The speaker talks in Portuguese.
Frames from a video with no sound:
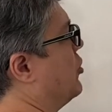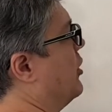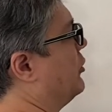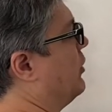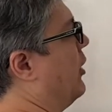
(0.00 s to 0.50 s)
de
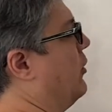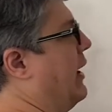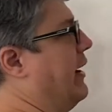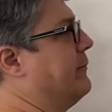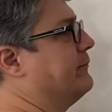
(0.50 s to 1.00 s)
8, é ou não
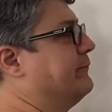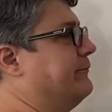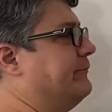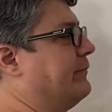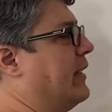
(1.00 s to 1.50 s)
é?
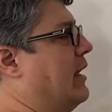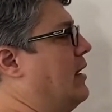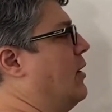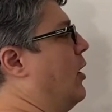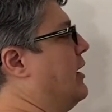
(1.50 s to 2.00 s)

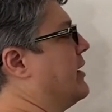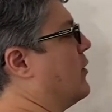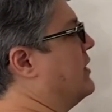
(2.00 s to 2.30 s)
Olha que